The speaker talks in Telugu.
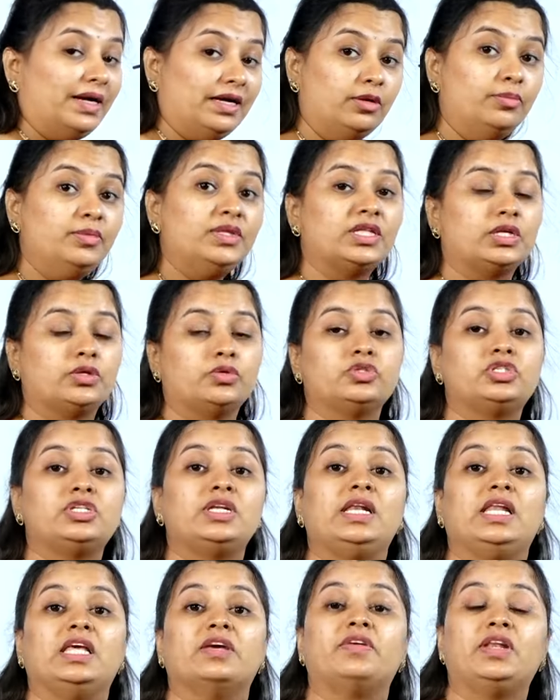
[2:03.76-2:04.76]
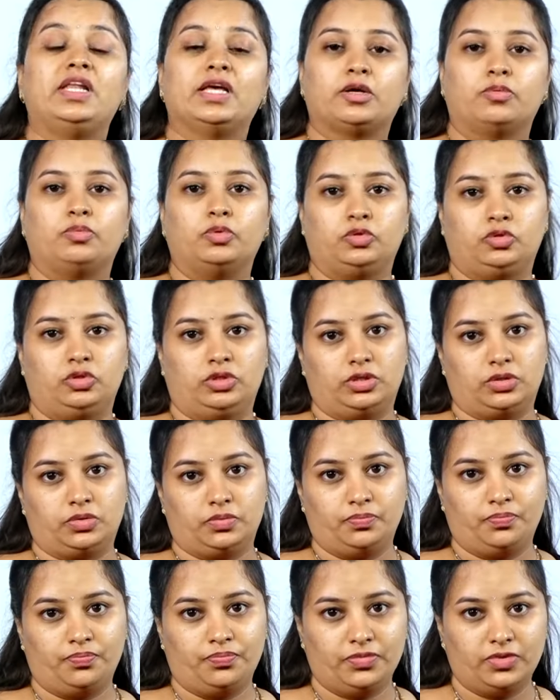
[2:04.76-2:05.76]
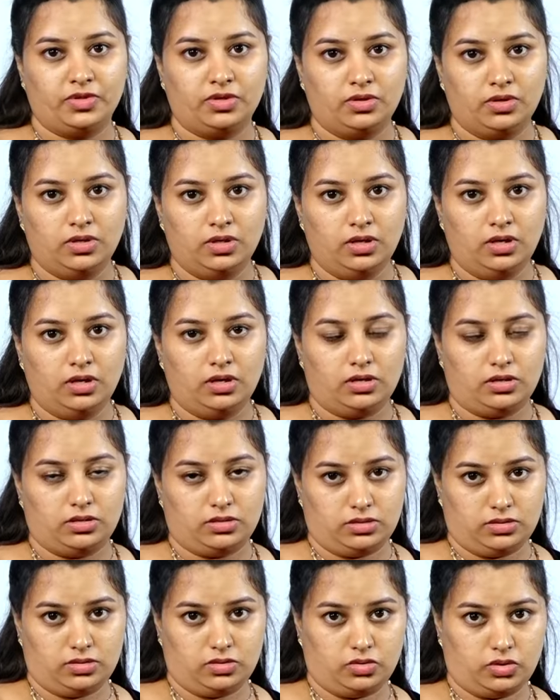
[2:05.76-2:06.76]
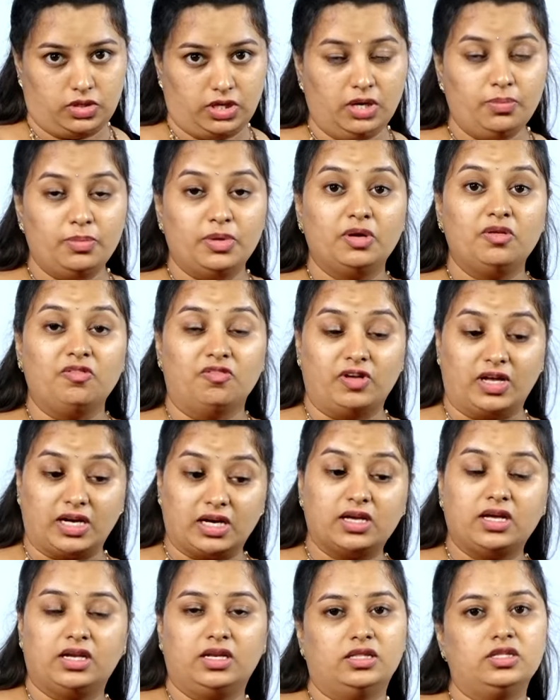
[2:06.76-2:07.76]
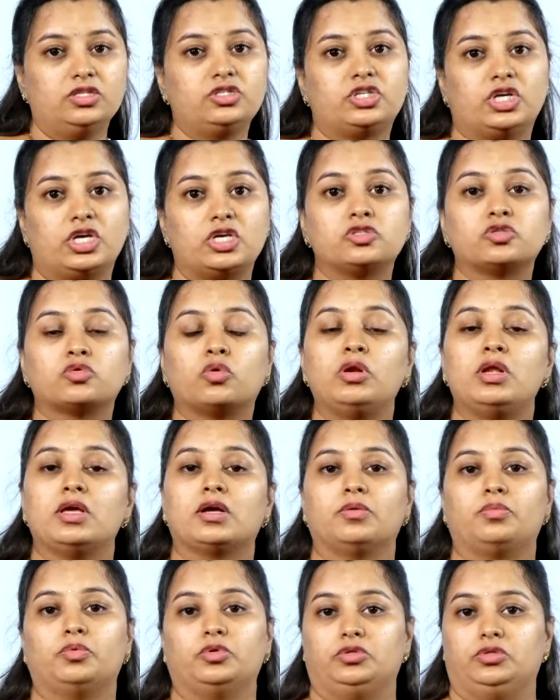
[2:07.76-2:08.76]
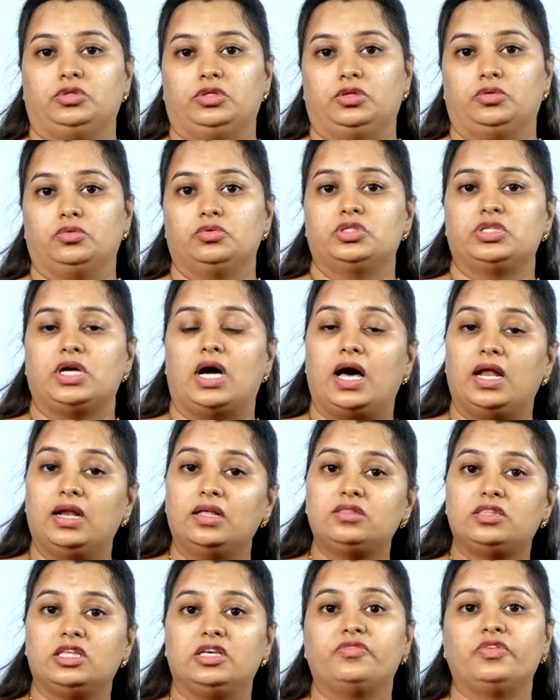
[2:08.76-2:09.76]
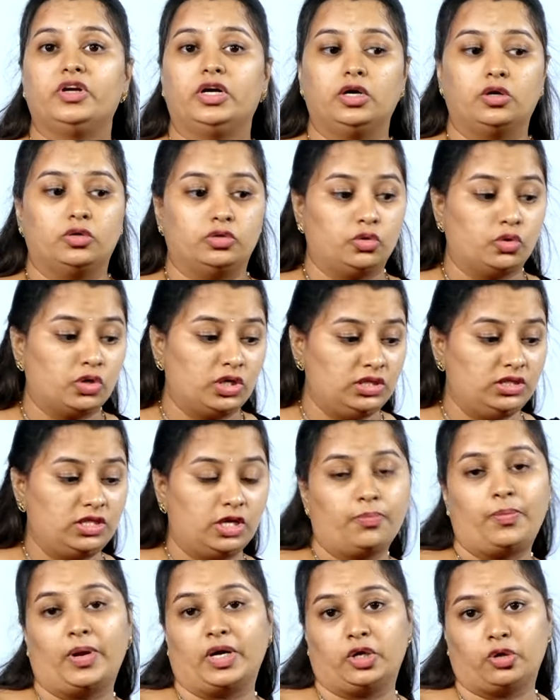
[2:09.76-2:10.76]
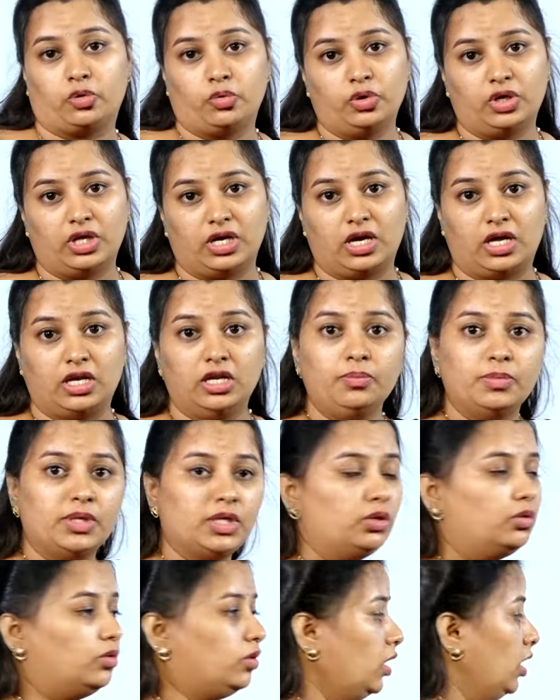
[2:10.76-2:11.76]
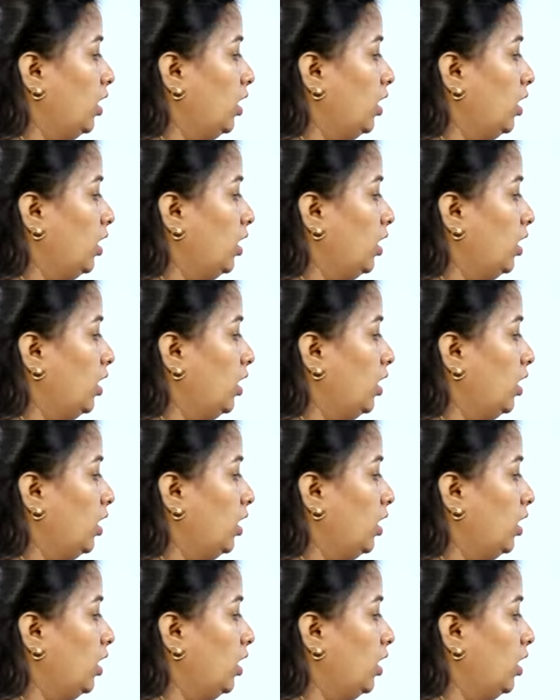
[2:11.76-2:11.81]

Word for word: బెడ్ మీద నుంచి లేవలేకపోతున్నారు ఓకేనా మీరు వర్క్ అనేది చేసుకోలేకపోతున్నారు చాలా తీవ్రంగా ఉంది ఒక ఇద్దరు పట్టుకుంటే కానీ మీరు